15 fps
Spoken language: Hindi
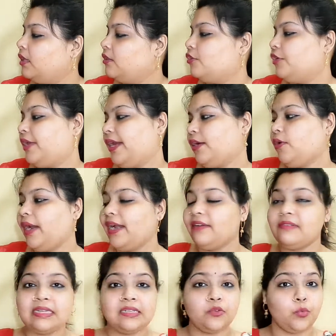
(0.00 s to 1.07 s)
सो केटो
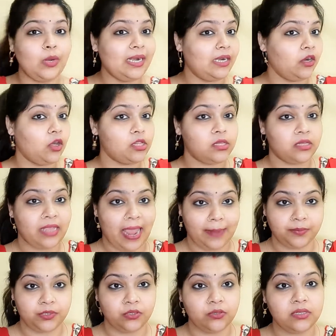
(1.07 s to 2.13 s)
एडवांस वेट लॉस
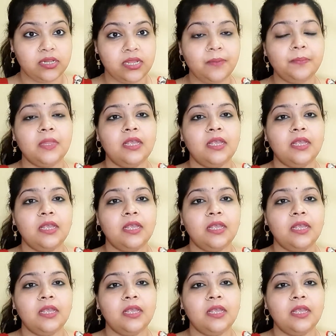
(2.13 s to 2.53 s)
कैप्सूल्स हैं